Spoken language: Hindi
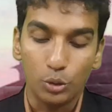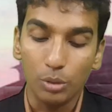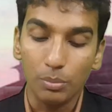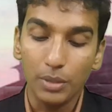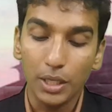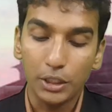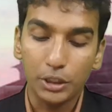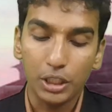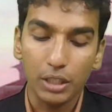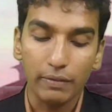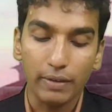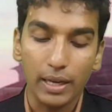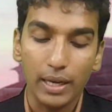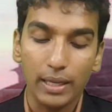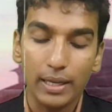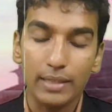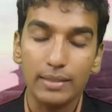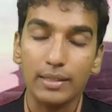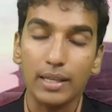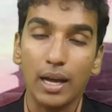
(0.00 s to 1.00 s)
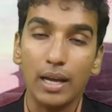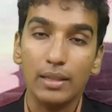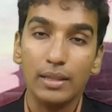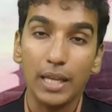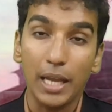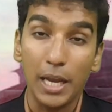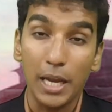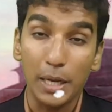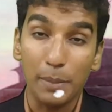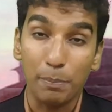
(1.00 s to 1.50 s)
तुम रिक्शे वाले के
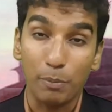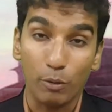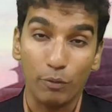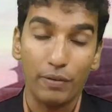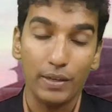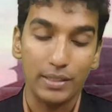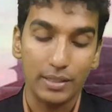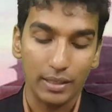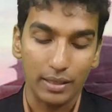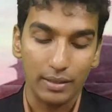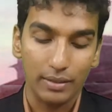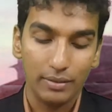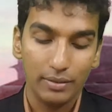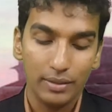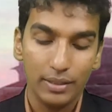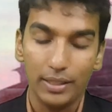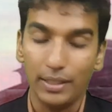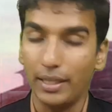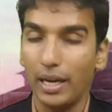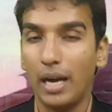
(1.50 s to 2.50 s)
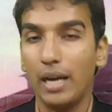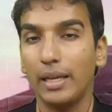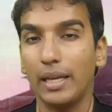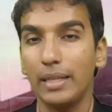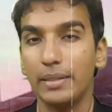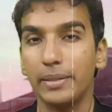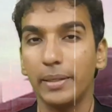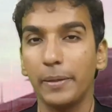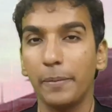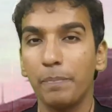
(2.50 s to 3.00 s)
साथ एक प्रोफेसर यहां कैसे